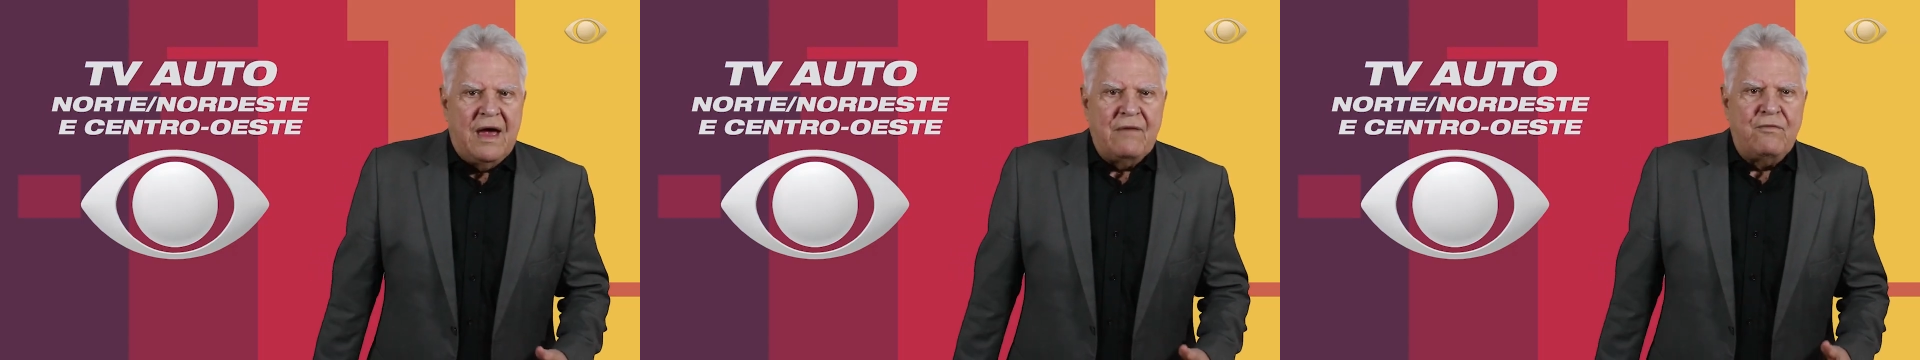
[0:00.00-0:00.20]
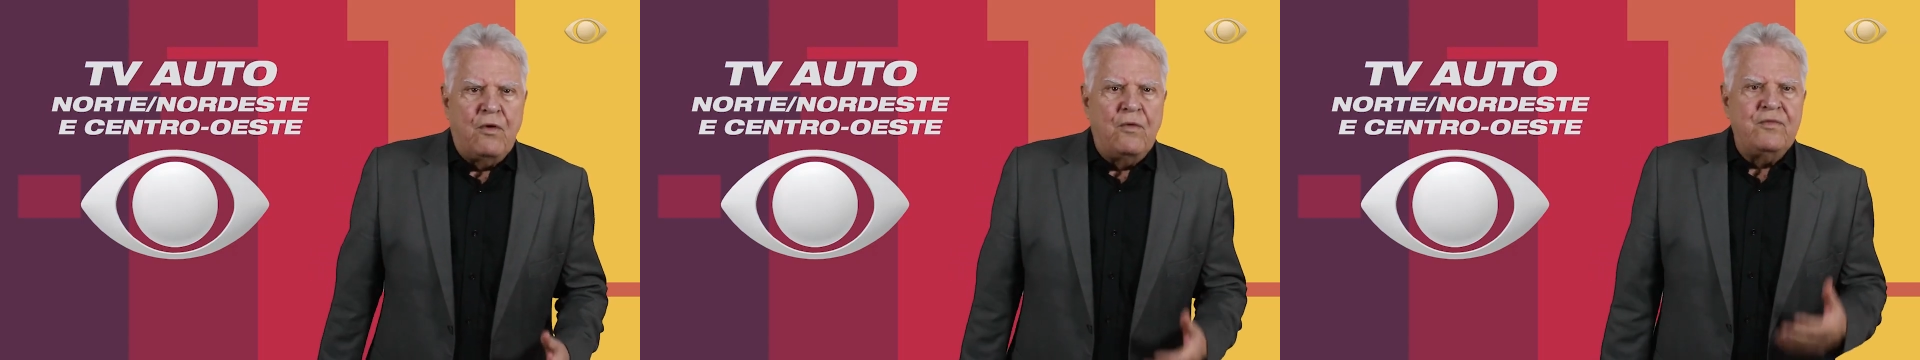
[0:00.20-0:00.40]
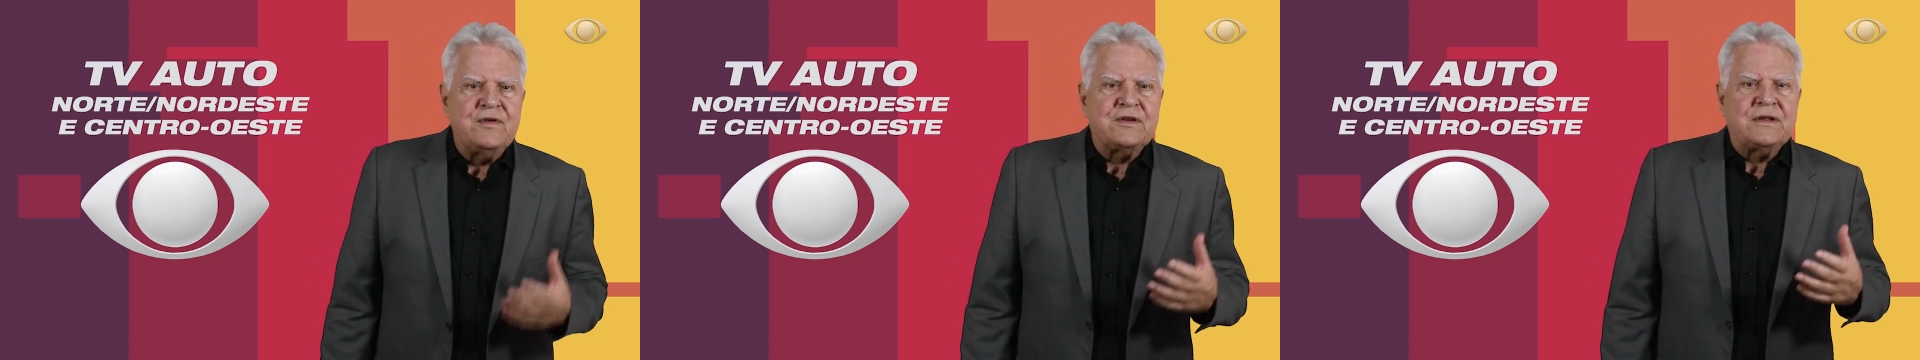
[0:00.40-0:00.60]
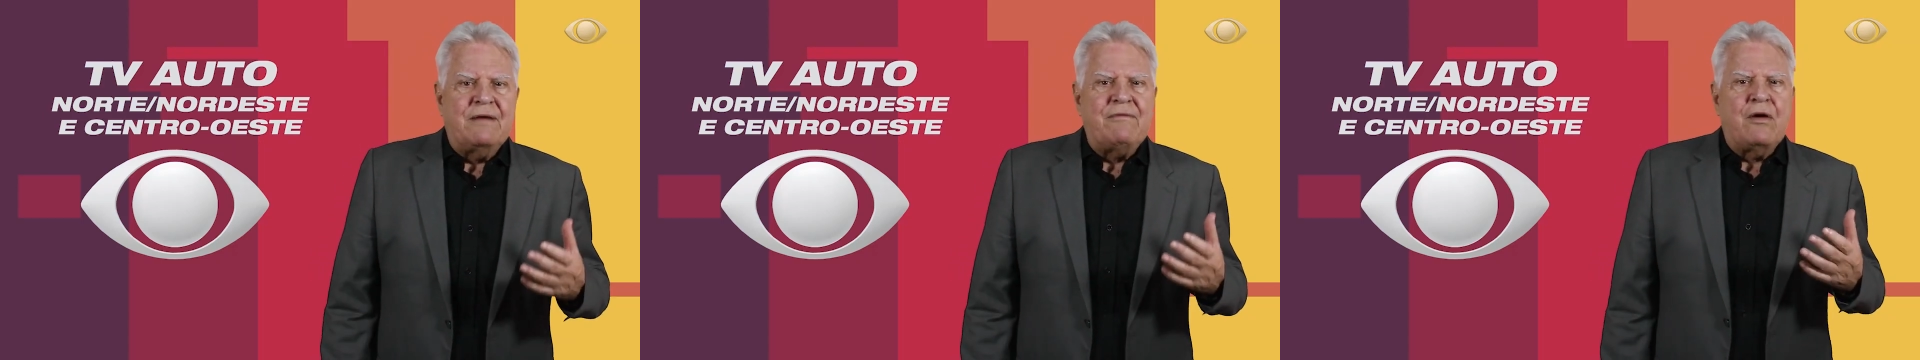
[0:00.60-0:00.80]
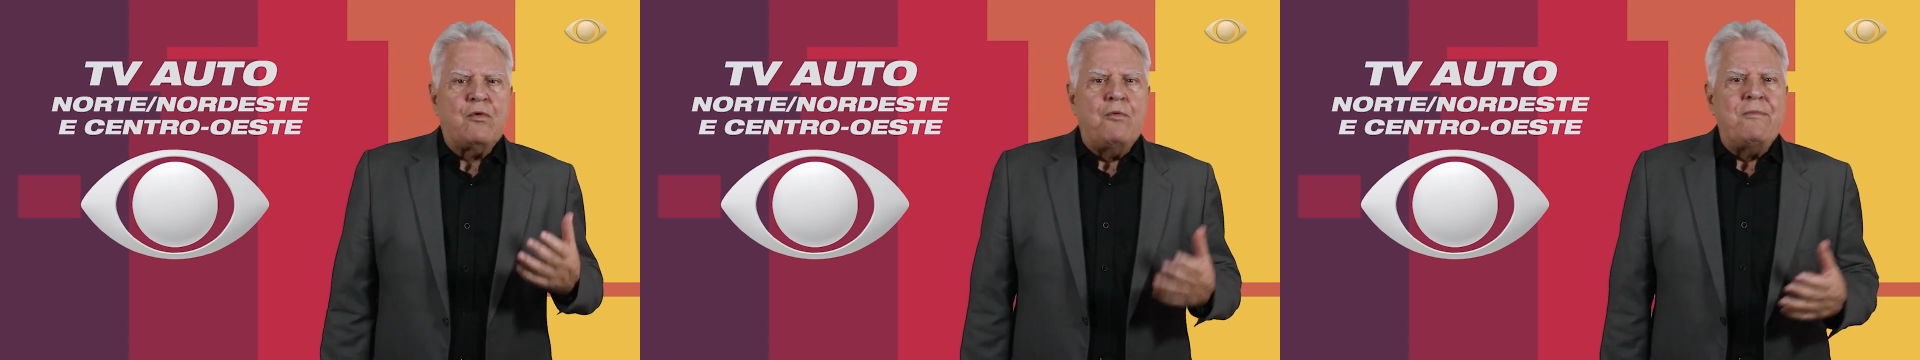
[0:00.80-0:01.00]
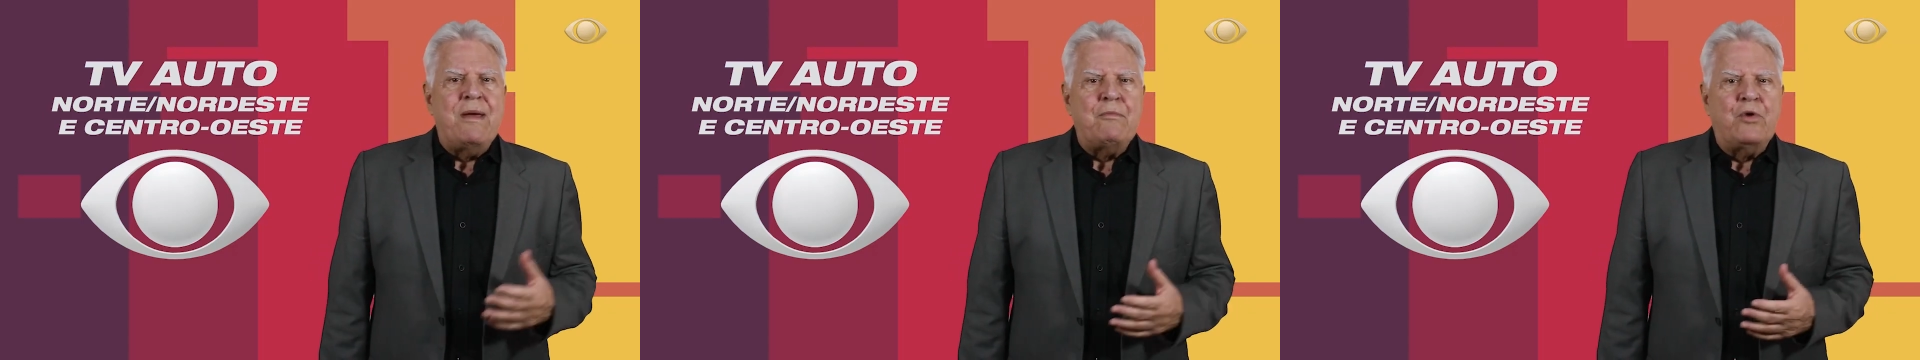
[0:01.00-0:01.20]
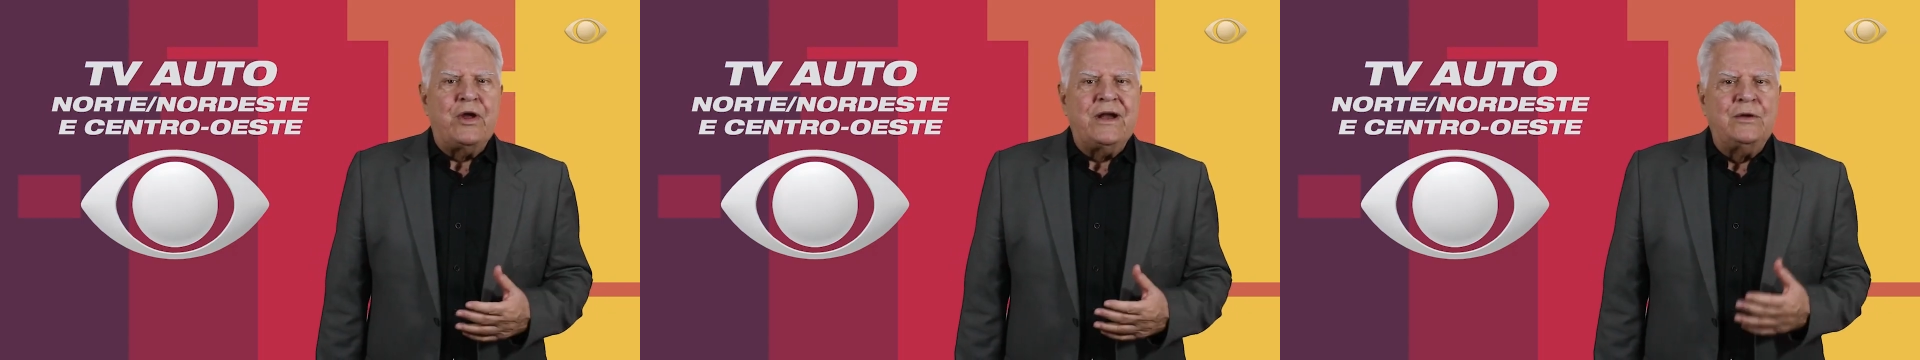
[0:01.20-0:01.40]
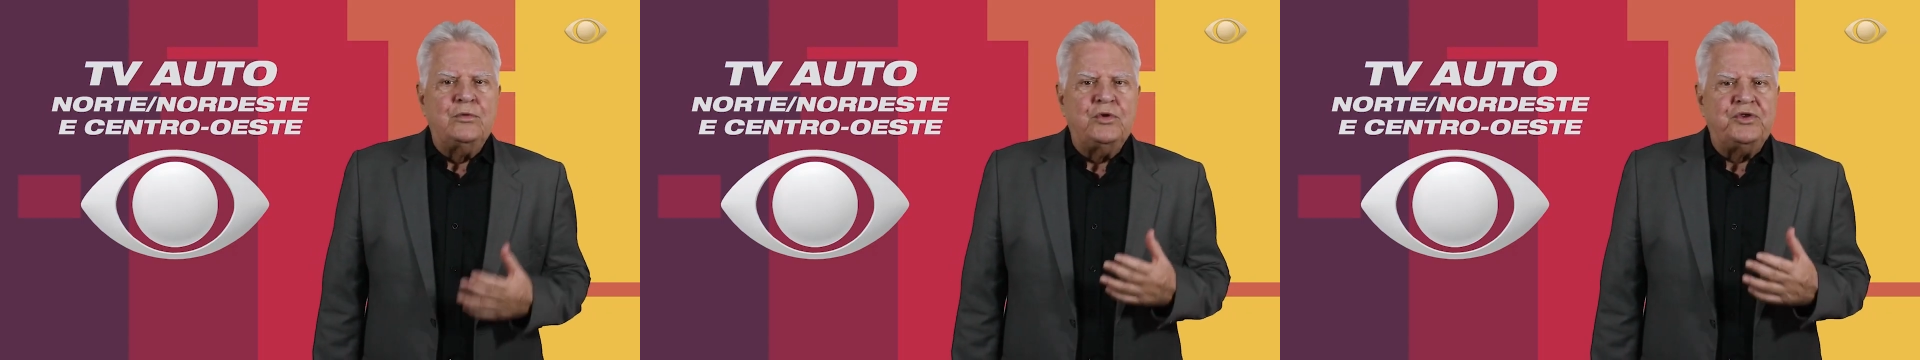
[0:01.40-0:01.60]
A Volvo estava
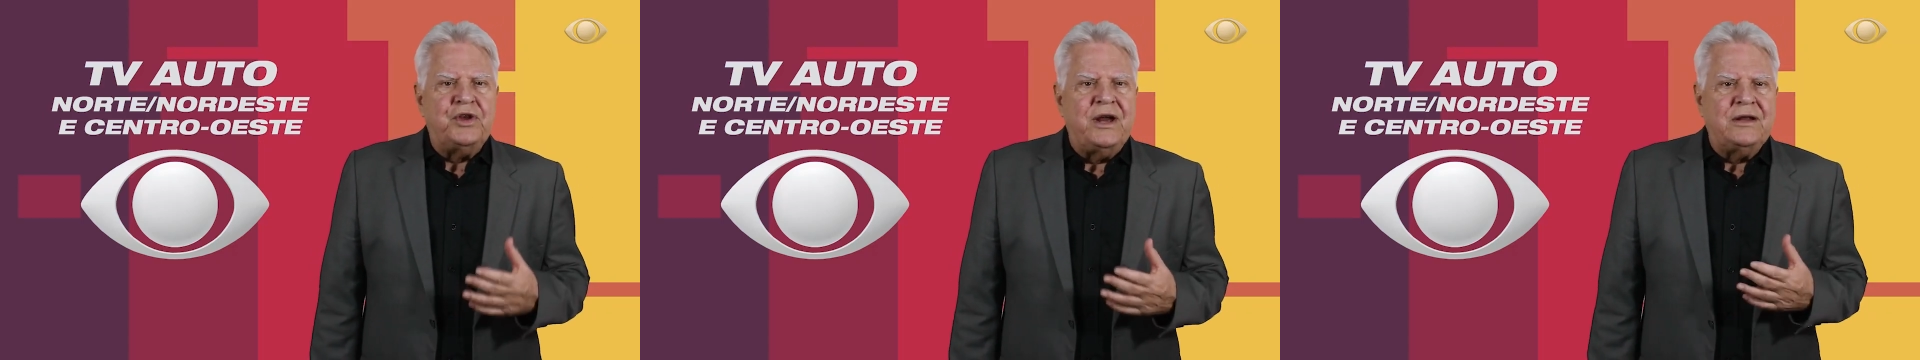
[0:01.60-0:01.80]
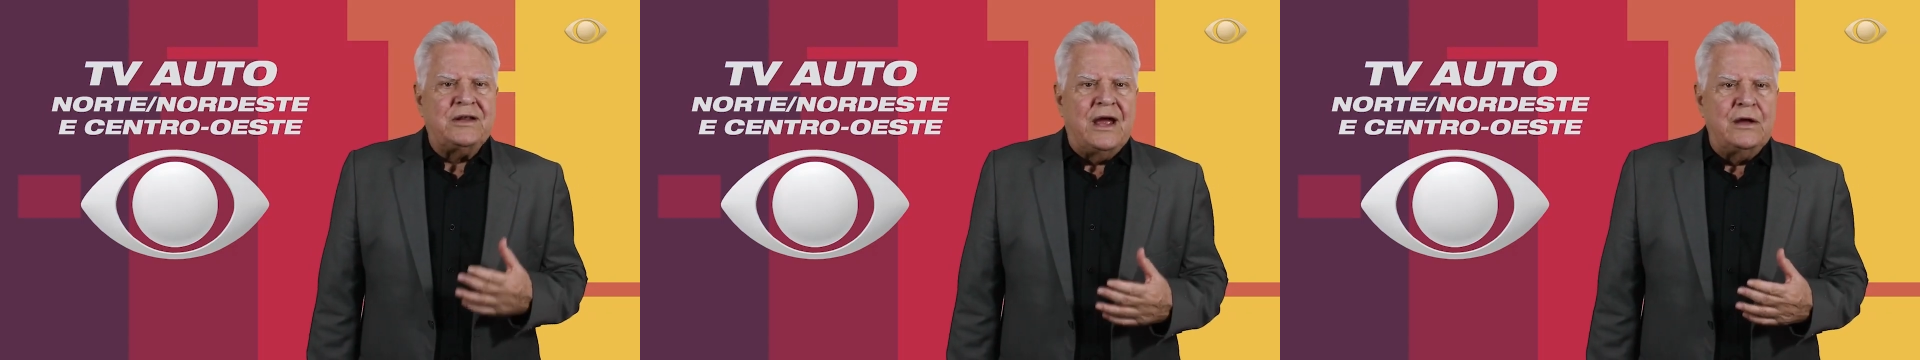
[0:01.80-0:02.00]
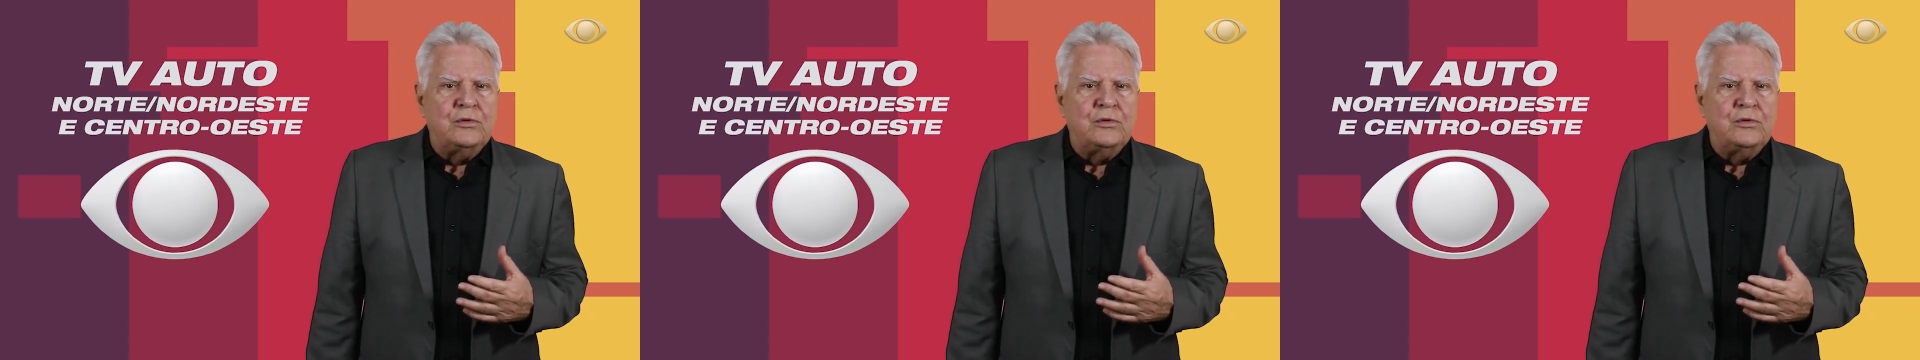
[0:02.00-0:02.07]
comemorando 30